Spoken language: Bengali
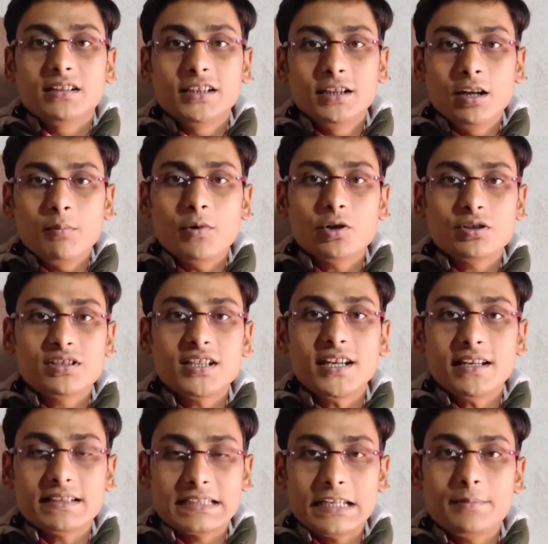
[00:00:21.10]
তিন নম্বর হচ্ছে
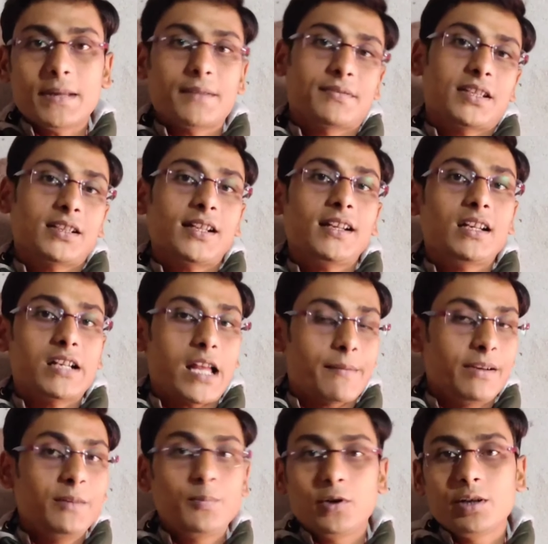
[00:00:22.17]
সেই ব্যবসাটায়
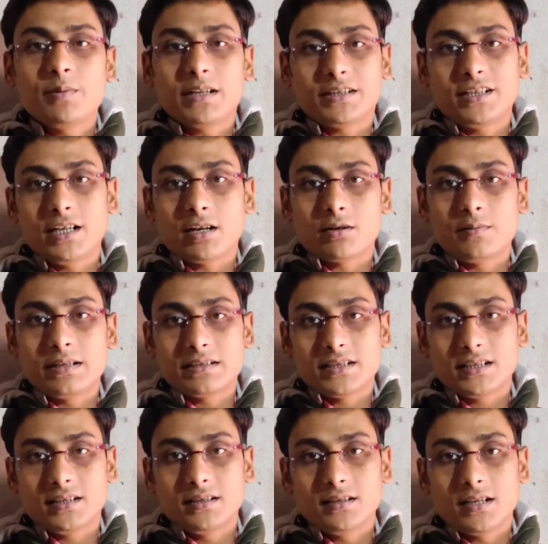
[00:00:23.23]
লাভের পরিমাণ কীরকম
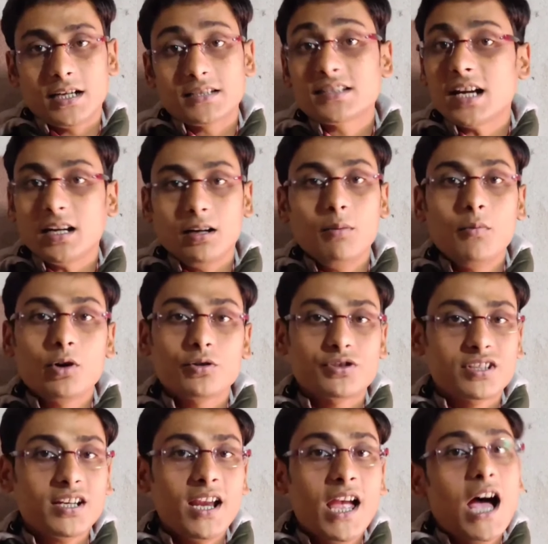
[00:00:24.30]
আছে আর চার নম্বর
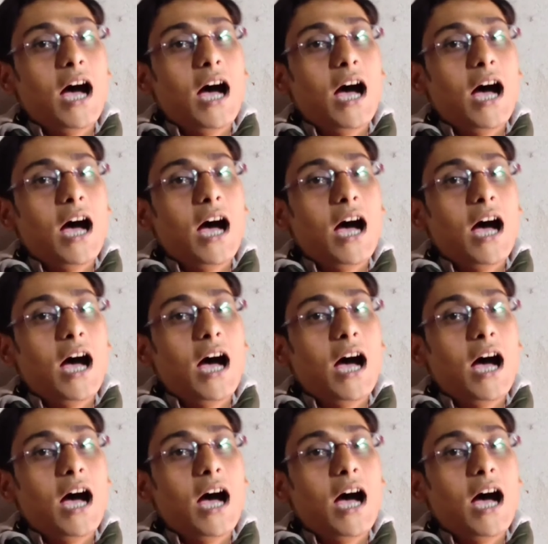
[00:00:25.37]
হচ্ছে